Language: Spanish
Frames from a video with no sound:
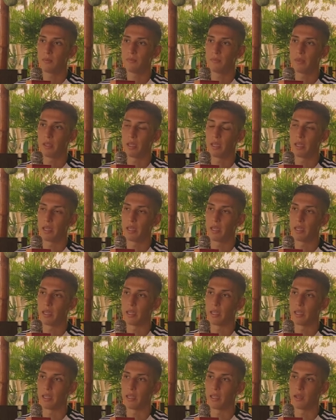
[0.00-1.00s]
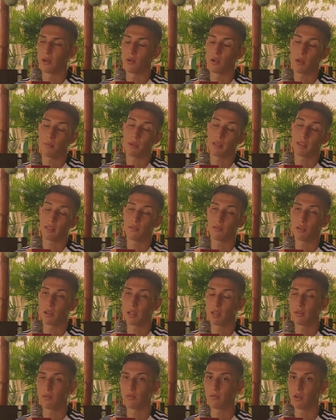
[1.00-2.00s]
Eh, obviamente
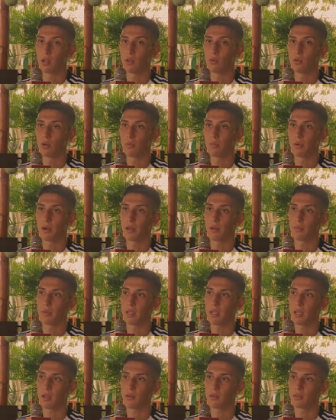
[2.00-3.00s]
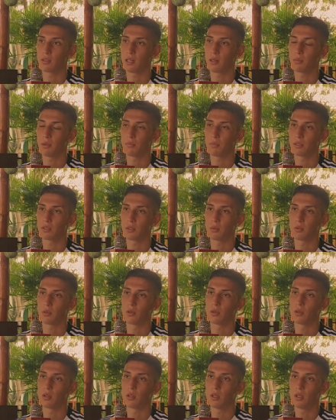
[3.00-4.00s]
fue, fue duro para mí encontrarme pues
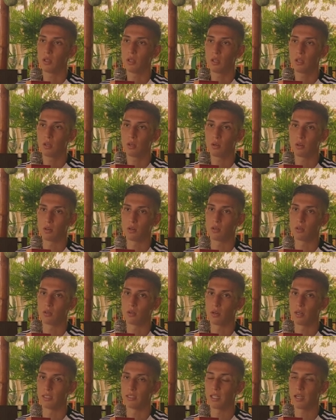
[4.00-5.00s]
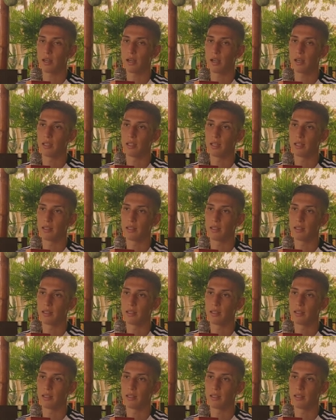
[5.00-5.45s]
como con, esa realidad